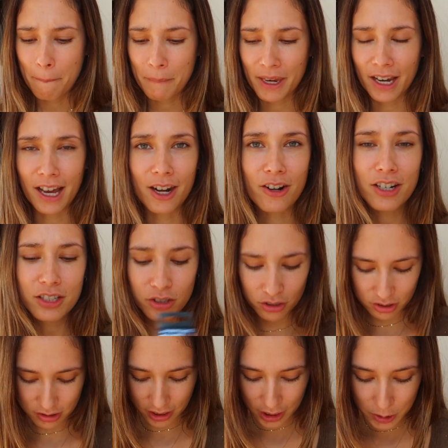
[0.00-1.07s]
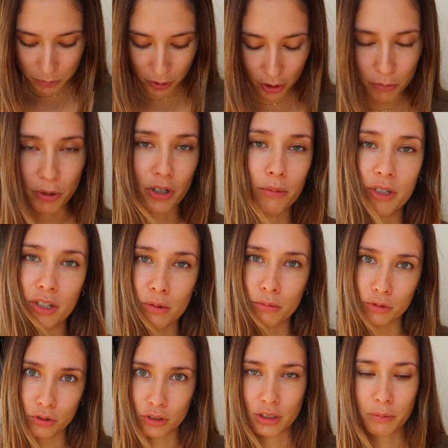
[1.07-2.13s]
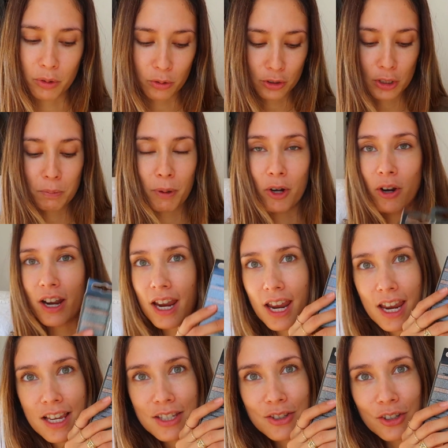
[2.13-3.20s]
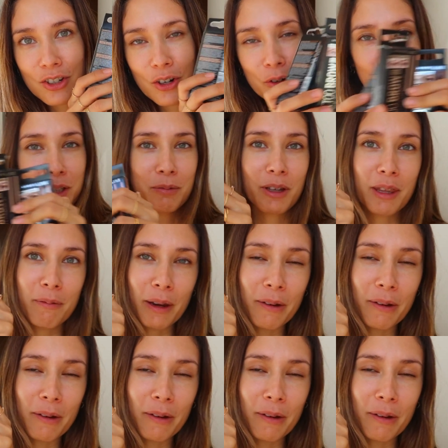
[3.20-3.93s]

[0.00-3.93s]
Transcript: me llegaron estos tres, pero bueno, me llegó un montón de productos pero esto, lo último de